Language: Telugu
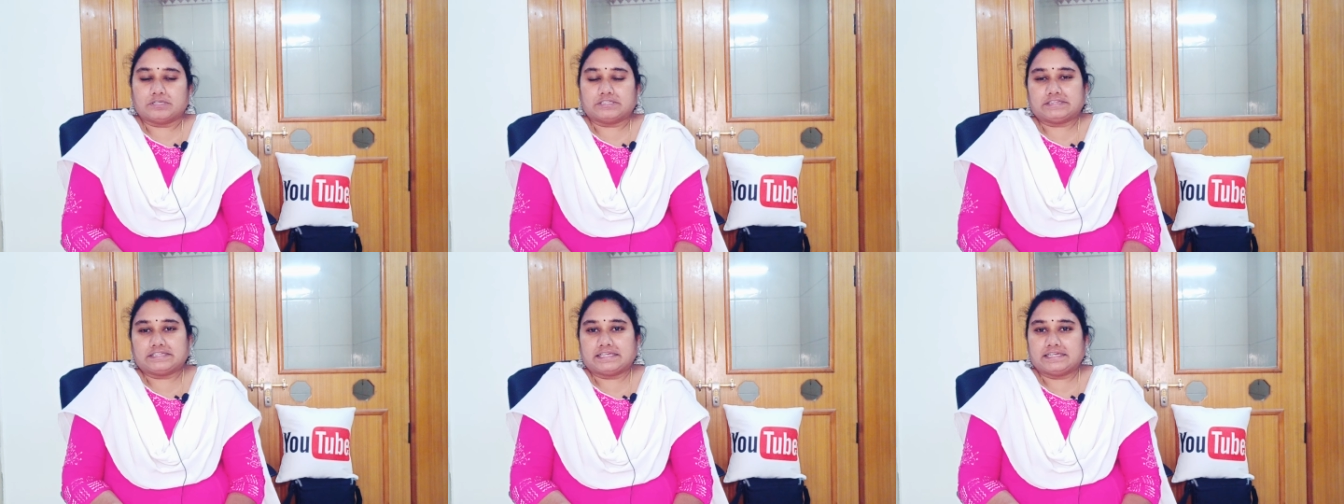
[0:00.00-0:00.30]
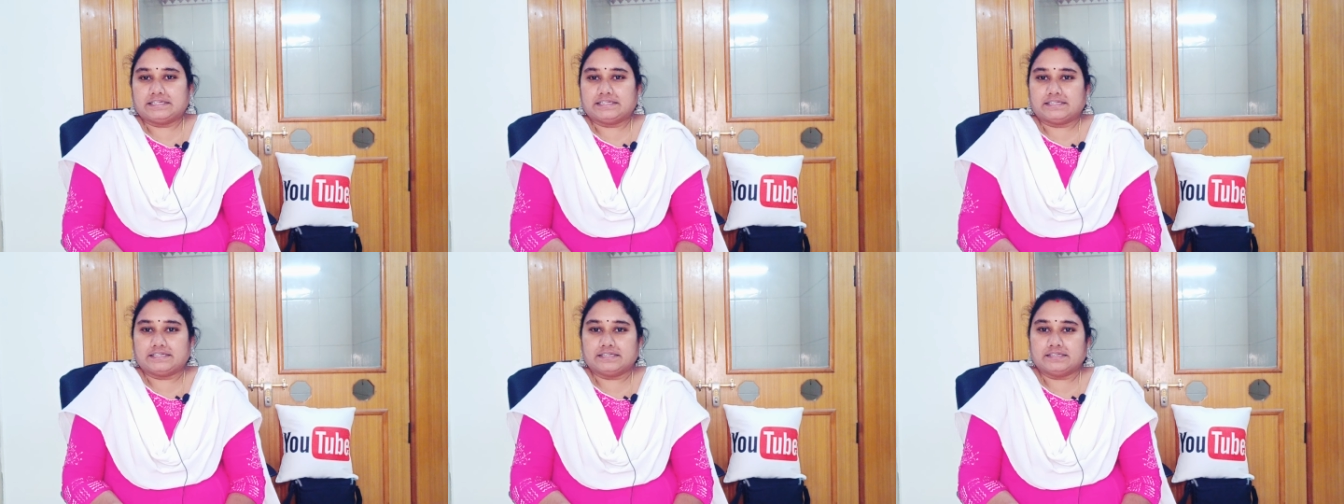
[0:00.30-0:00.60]

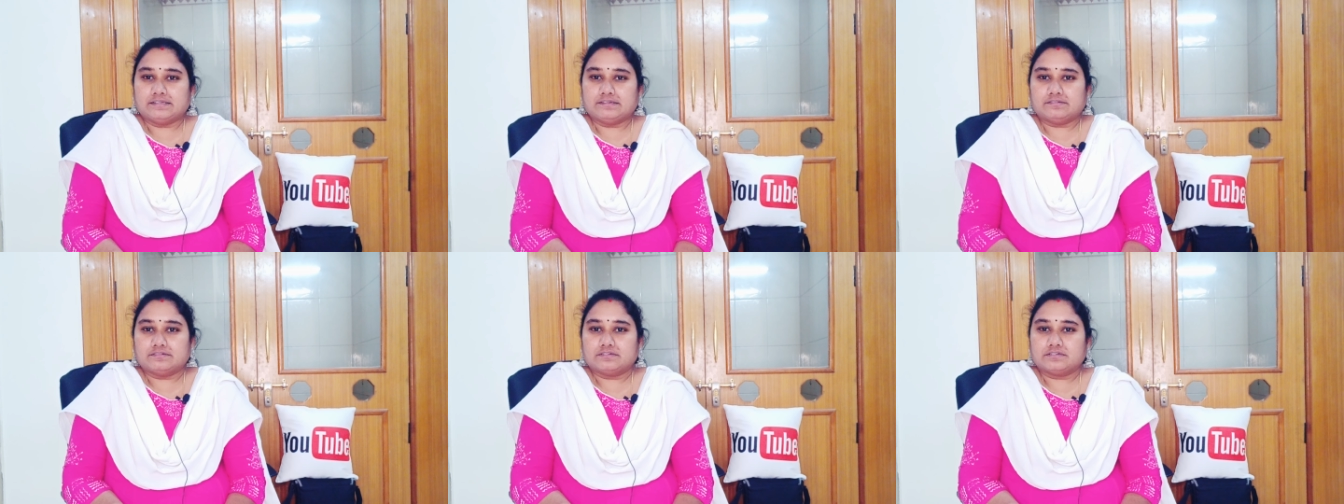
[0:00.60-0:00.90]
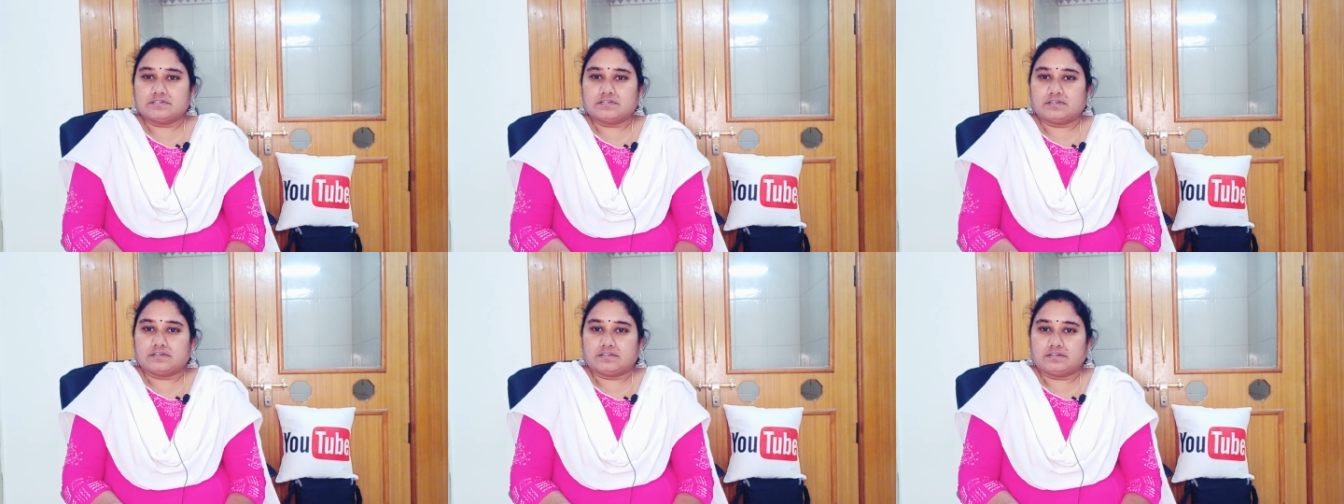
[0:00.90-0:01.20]
మొత్తానికి
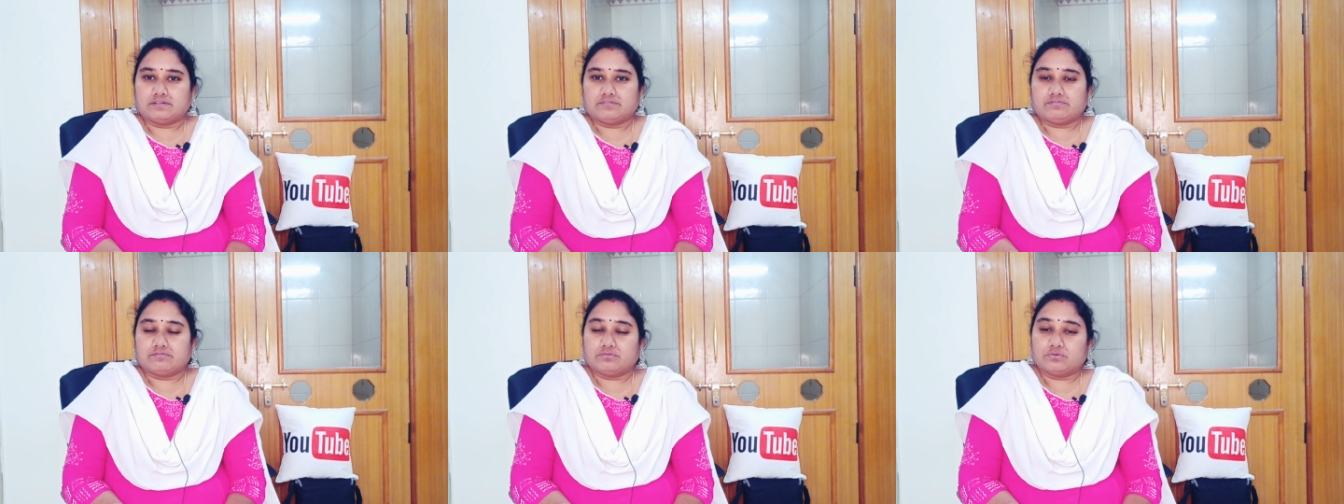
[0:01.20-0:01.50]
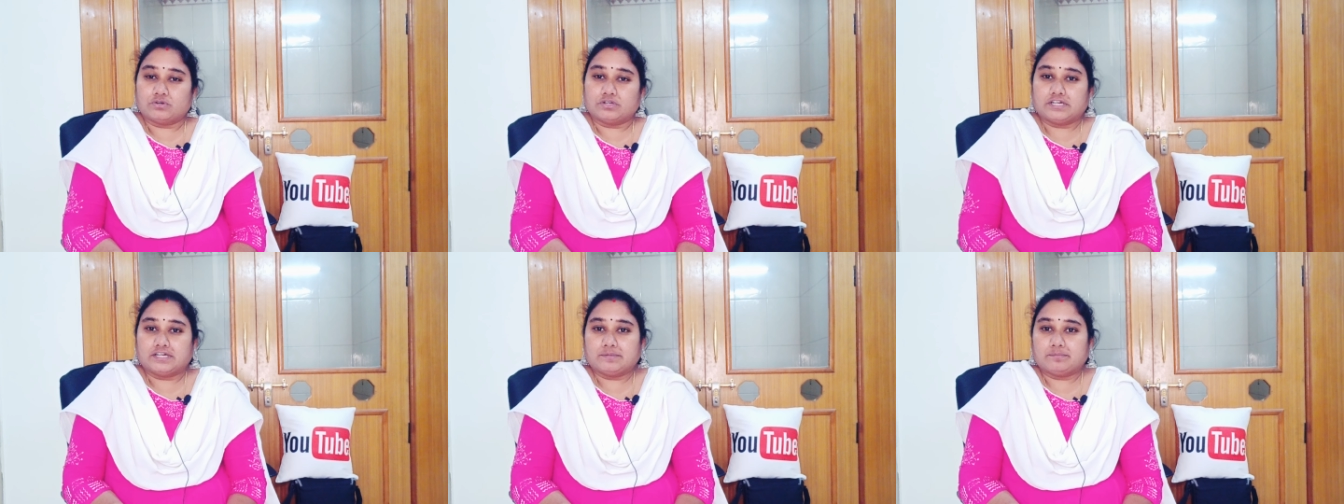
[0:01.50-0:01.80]

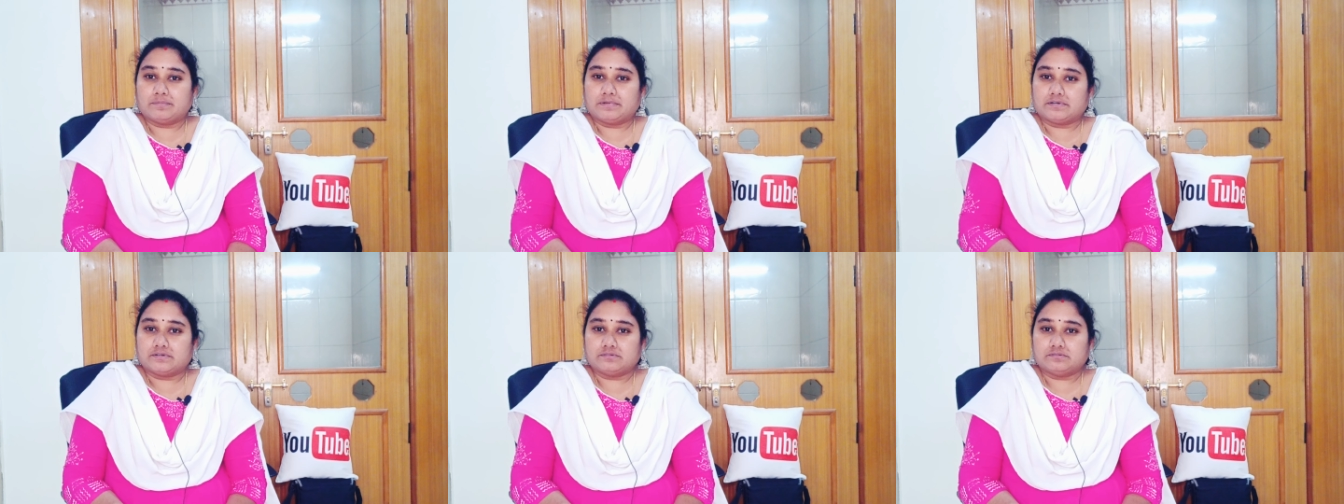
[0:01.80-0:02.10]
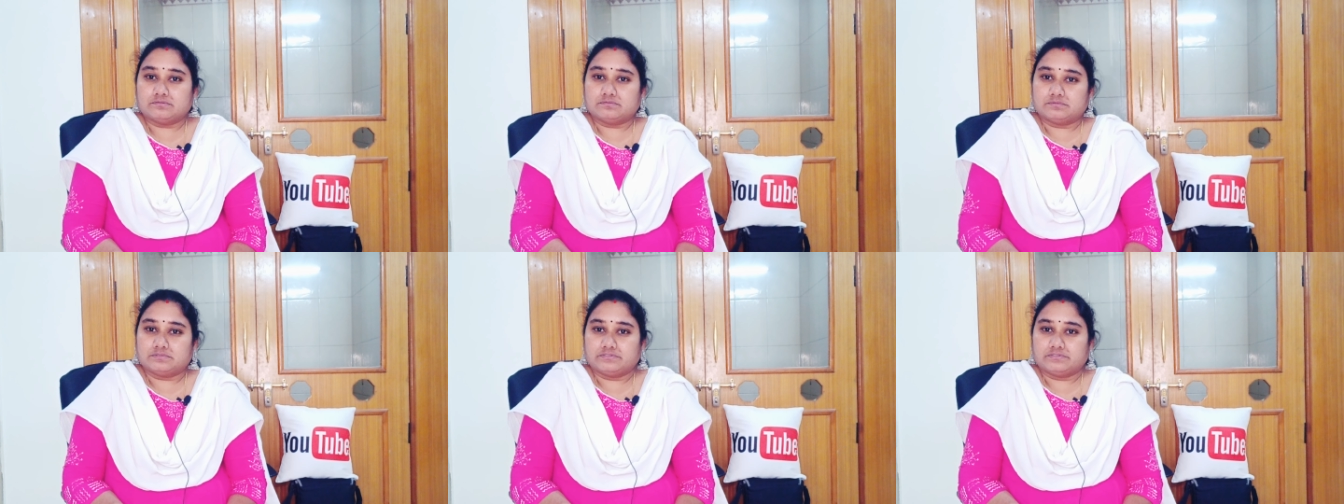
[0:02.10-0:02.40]
ఫోన్ నెంబరు